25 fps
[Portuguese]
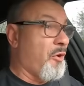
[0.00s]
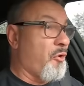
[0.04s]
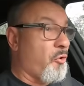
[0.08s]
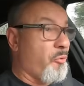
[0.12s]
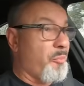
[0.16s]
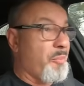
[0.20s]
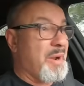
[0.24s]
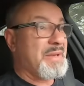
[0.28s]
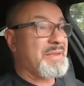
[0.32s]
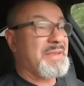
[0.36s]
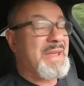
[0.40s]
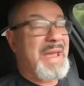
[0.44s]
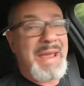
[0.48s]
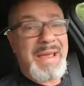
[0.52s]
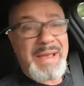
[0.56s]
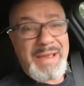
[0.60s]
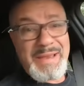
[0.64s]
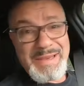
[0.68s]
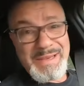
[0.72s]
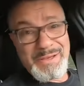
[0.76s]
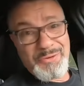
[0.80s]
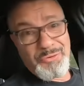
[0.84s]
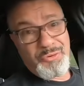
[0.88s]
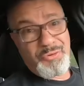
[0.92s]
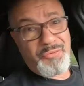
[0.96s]
Uma ideia
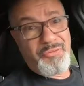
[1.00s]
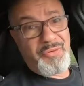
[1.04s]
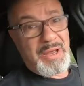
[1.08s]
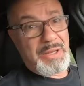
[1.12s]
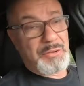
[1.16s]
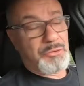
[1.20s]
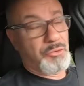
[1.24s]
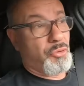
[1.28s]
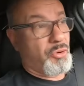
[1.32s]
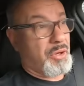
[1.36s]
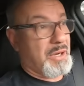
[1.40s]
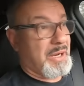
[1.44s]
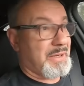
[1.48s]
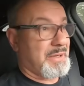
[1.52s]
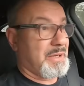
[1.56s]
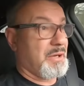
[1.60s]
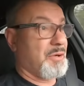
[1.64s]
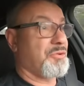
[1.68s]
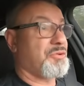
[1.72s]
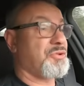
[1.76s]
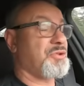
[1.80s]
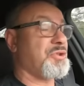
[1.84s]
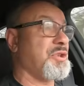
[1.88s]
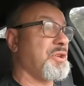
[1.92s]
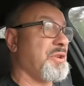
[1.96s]
inovadora que
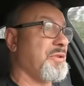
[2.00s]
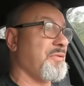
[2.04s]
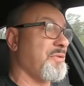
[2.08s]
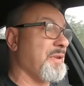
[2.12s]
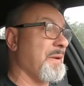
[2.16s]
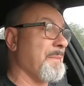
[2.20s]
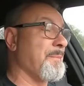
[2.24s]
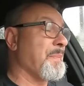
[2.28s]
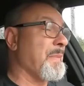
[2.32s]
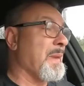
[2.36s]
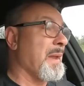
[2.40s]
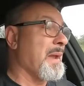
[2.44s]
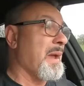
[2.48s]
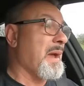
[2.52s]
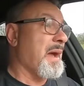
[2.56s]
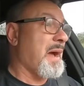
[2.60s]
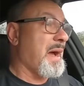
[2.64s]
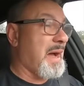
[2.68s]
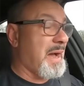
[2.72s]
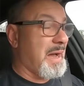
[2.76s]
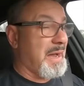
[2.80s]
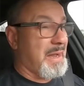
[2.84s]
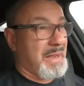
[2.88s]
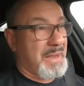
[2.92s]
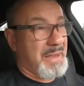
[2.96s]
eu tive
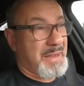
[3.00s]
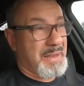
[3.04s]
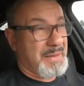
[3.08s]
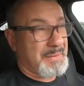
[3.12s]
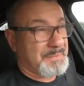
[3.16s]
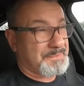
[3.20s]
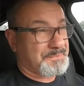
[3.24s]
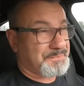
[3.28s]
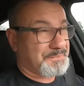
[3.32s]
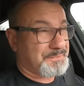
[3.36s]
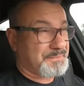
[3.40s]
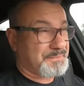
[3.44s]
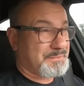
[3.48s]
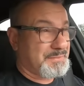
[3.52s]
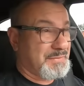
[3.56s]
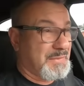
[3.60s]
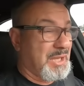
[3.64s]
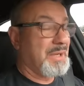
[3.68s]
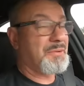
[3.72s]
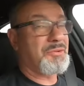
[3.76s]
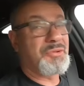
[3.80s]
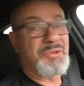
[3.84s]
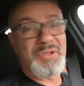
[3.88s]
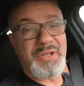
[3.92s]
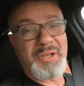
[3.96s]
há
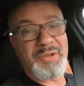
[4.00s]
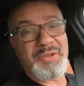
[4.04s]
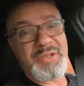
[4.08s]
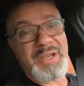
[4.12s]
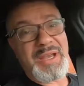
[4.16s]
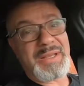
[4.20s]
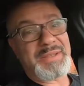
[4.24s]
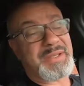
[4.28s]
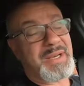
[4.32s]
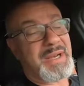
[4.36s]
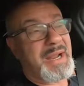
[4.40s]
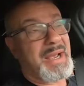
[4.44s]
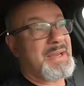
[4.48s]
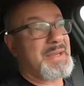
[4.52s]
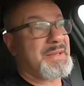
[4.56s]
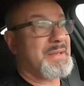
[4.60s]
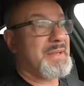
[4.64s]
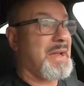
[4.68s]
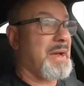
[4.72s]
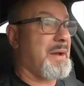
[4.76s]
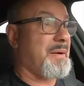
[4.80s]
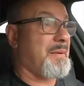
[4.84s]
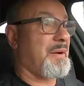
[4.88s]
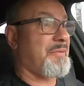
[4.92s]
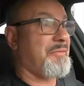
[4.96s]
tantos anos atrás,
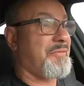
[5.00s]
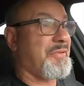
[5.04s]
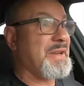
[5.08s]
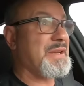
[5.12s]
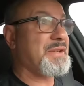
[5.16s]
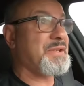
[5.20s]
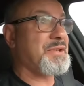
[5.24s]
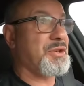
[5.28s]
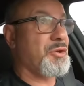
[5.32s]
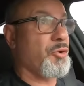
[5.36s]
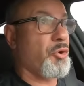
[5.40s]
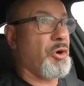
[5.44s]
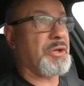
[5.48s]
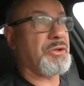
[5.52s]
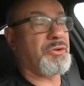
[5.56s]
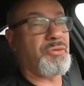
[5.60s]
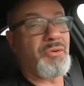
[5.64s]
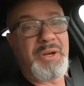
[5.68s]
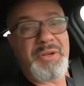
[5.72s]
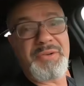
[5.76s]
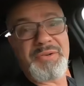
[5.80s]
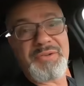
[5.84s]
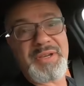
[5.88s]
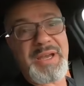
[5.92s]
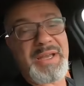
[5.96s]
né? Há 28
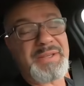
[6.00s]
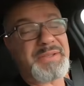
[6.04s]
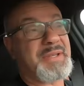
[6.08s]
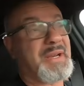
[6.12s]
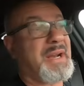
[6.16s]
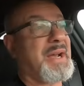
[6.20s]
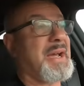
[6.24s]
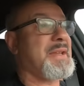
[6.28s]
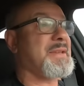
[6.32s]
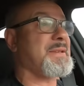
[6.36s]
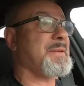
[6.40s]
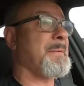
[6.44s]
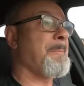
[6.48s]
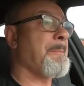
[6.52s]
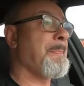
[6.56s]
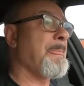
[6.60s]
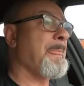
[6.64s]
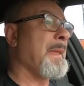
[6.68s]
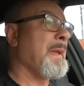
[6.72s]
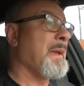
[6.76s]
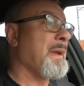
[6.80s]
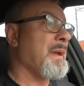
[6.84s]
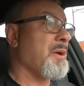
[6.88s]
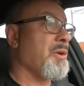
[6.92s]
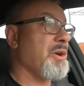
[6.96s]
anos atrás,
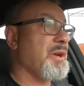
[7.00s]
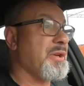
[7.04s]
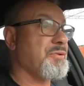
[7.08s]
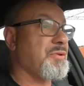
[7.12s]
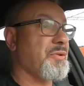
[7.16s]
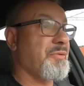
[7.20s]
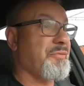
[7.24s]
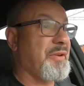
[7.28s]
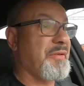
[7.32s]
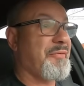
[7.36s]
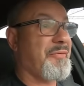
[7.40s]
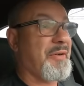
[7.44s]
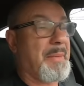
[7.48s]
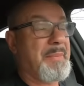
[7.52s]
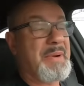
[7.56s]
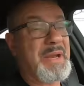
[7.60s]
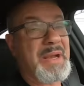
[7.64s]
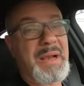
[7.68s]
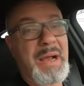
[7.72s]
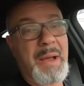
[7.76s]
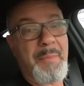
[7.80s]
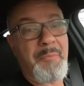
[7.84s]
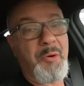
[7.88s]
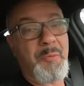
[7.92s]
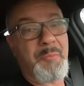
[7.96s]
eu resolvi
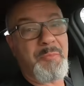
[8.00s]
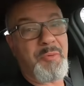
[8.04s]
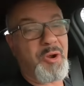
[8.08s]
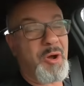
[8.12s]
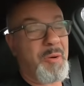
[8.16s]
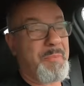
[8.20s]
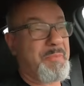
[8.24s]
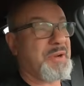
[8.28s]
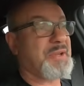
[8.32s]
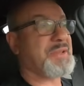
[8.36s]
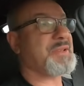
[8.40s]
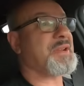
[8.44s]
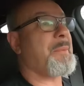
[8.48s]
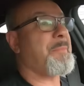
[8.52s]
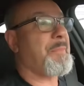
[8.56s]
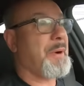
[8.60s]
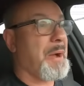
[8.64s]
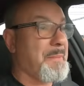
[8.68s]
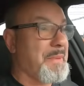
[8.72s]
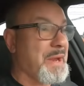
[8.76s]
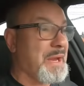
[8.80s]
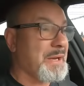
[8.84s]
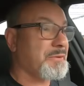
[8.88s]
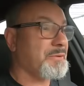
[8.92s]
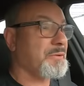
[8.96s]
fabricar meu próprio
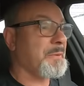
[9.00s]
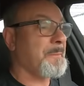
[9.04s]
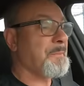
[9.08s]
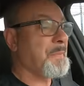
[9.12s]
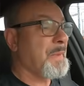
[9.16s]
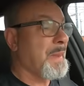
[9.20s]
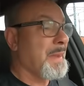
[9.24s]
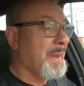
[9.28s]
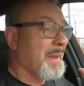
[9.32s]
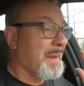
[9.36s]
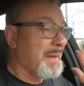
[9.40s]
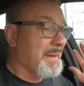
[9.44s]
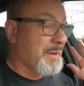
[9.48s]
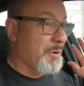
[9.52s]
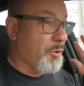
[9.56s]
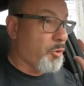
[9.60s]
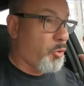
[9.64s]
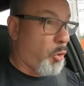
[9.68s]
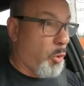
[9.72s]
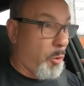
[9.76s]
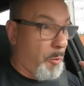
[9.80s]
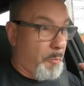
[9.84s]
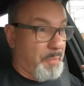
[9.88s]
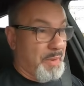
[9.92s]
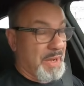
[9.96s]
escapamento. Eu
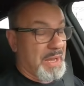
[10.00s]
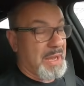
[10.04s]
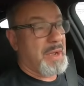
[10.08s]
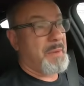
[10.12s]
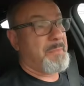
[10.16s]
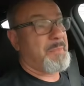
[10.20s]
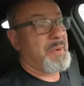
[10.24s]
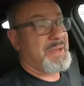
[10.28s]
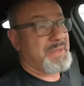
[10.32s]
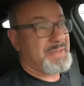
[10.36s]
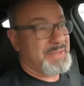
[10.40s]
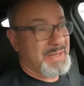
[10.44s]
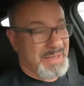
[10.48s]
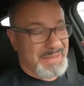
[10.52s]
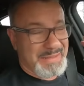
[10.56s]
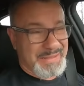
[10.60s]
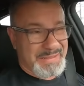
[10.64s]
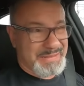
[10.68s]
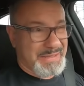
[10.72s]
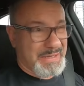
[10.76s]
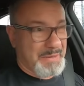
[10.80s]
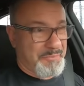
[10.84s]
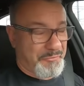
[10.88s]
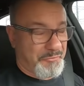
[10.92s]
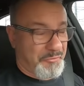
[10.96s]
comprei, rapaziada,
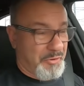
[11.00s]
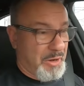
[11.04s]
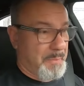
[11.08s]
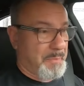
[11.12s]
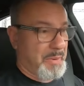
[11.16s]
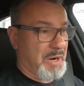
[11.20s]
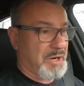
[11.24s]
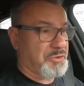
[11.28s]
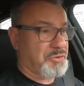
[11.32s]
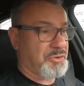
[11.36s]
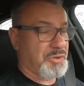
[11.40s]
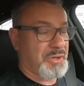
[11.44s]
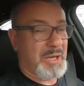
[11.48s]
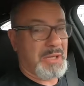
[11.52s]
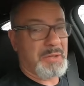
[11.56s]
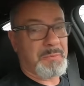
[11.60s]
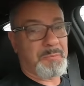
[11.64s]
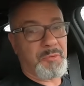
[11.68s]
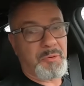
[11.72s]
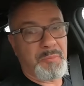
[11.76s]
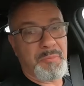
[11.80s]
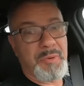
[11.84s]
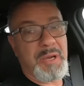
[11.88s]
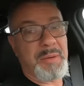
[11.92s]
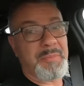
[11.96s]
sempre fui apaixonado
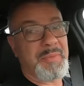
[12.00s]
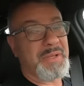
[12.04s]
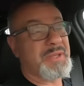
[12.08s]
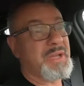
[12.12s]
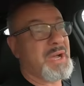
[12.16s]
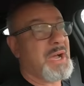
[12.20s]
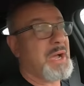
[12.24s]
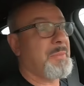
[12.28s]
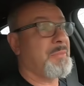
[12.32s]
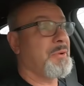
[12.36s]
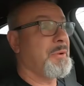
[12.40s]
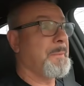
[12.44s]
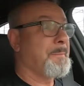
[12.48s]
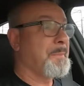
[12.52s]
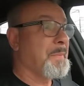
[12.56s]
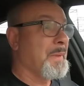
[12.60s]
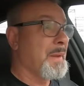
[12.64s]
por BMW